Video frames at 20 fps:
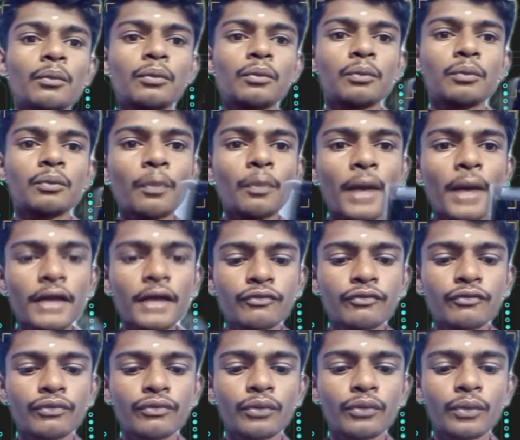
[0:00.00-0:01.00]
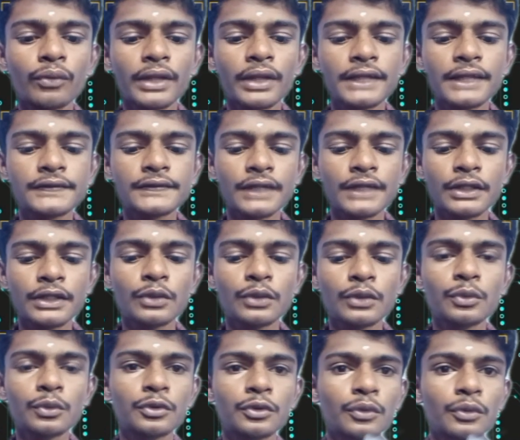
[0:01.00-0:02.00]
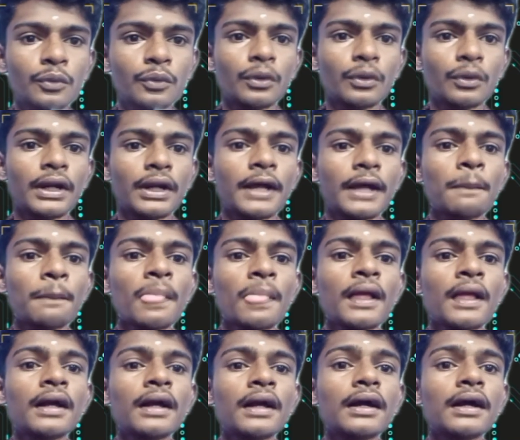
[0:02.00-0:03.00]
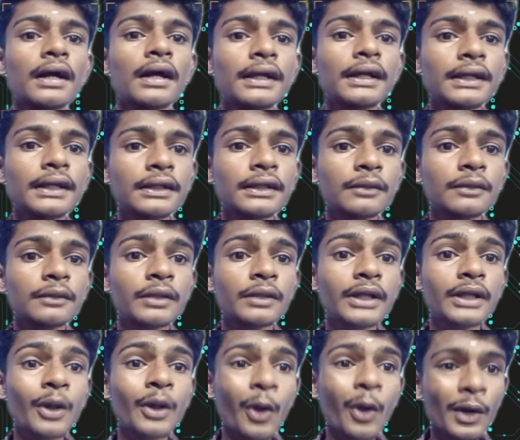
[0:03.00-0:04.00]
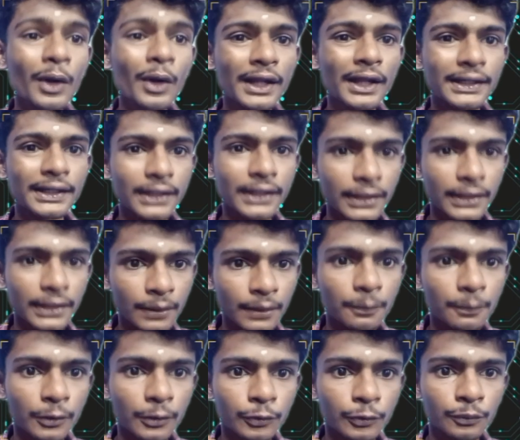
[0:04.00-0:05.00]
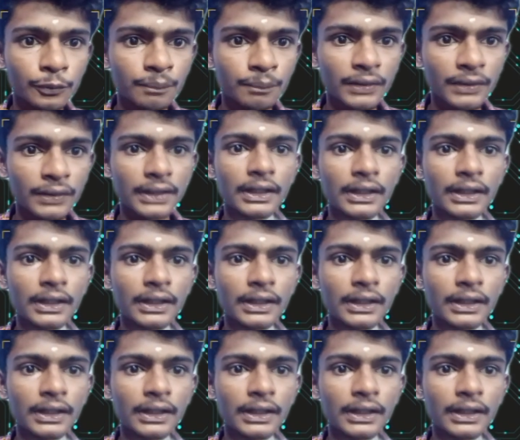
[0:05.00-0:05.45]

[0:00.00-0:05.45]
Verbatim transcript: மொபைல் ஃபோனுடைய சர்க்கியூட்டுக்கு உள்ள இது வந்து காண்டாக்டை ஏற்படுத்தும் இந்த